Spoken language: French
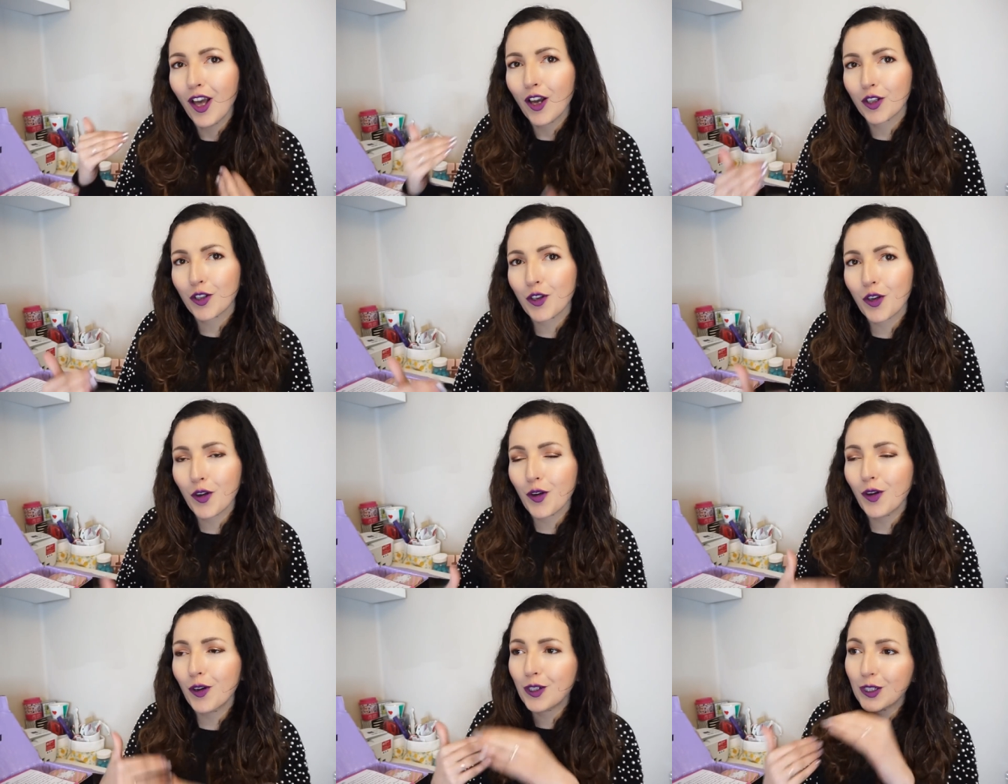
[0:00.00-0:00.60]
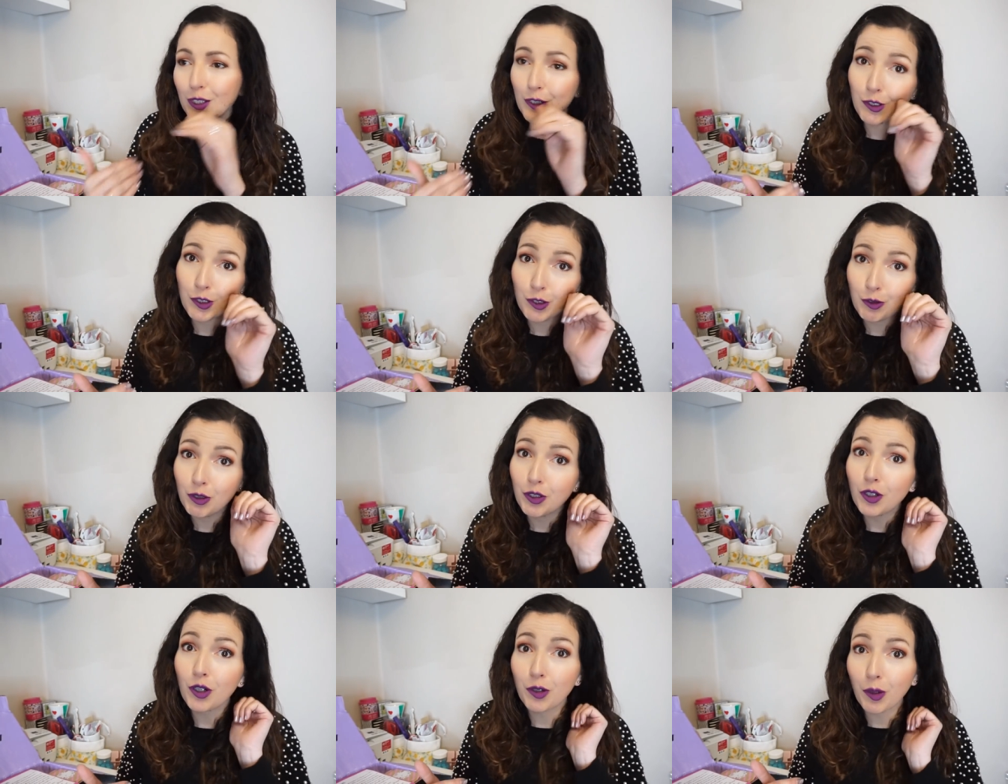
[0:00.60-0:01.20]
que je
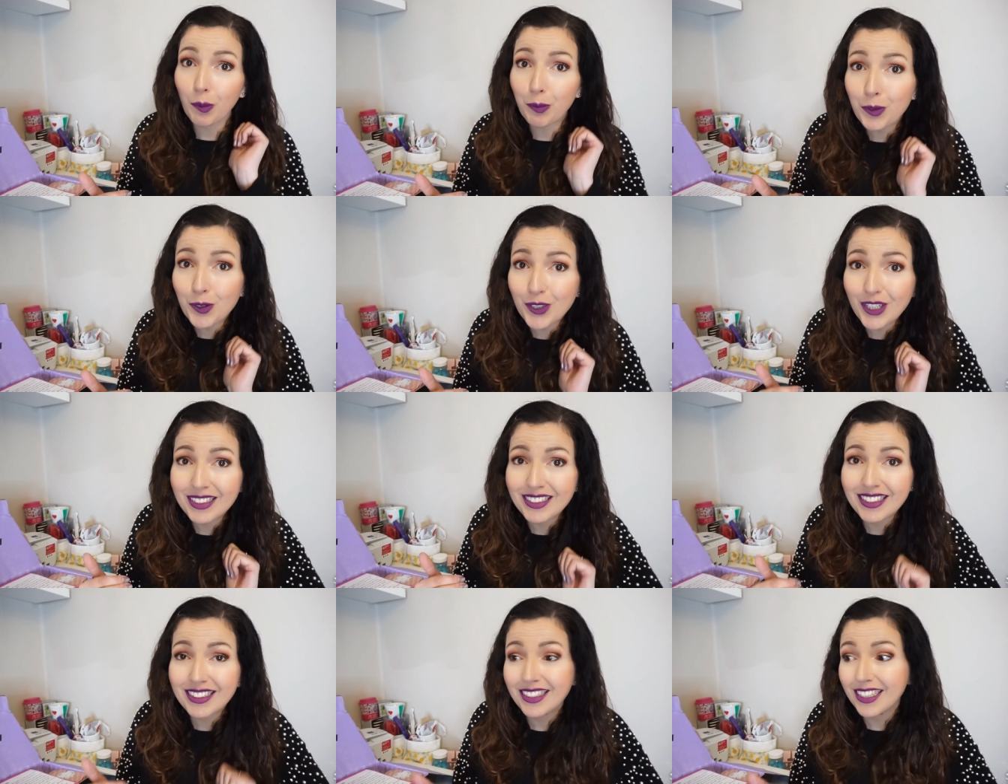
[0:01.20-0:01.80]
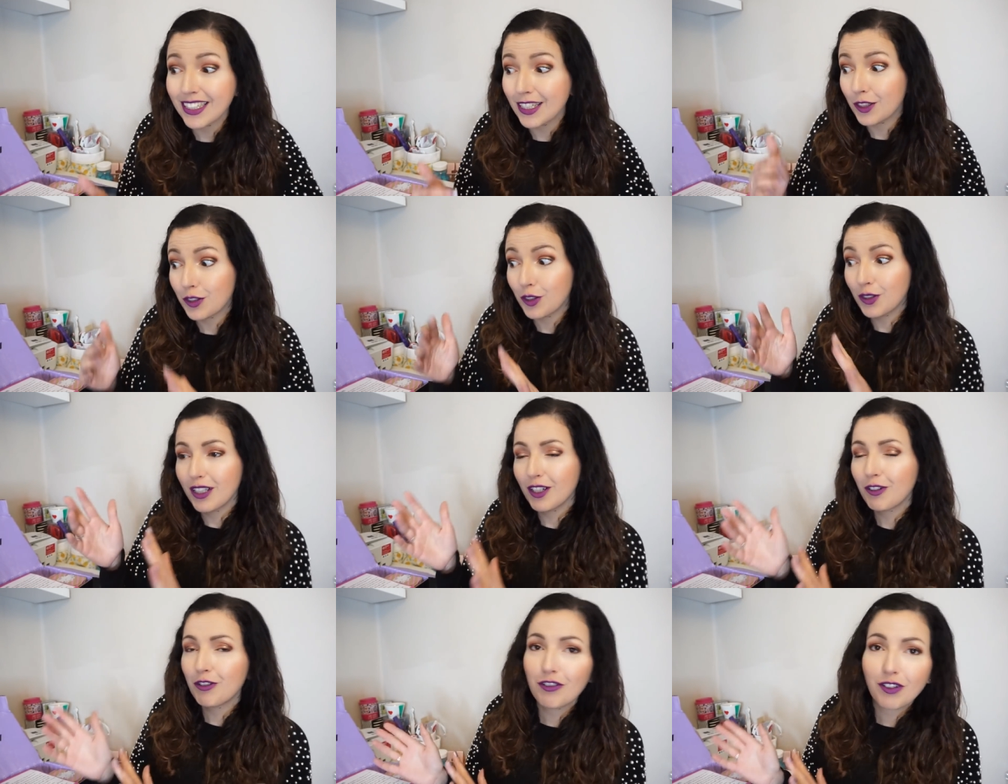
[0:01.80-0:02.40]
suis encore plus excitée de
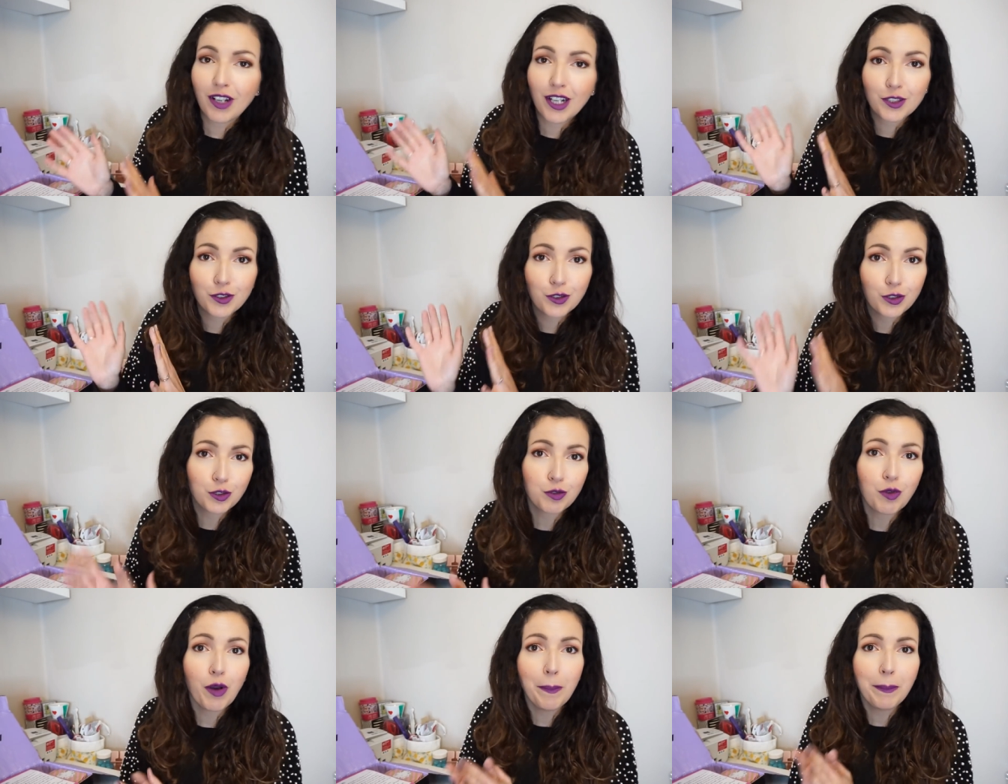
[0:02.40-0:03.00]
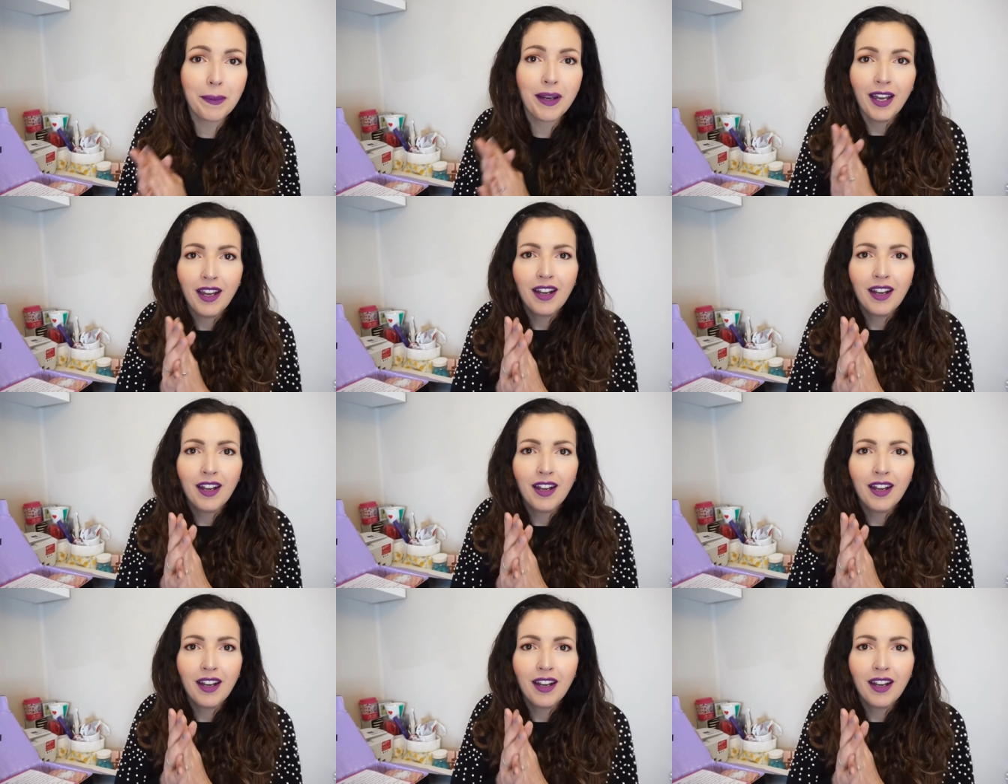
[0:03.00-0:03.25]
découvrir son swap